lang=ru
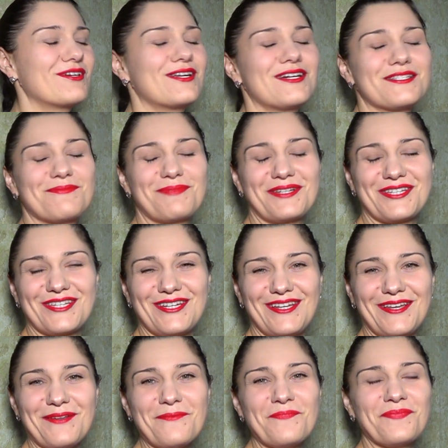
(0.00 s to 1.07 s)
раз
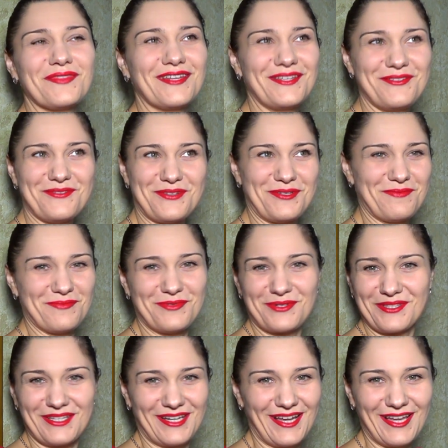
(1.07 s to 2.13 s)
пришли, они очень
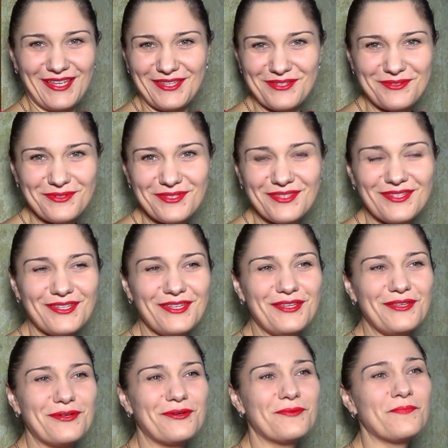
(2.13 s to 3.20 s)
бурно реагируют на
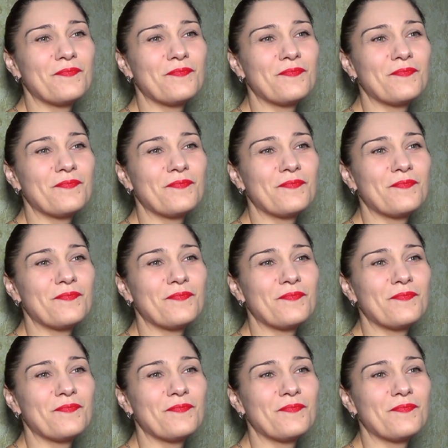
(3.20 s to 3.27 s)
нее.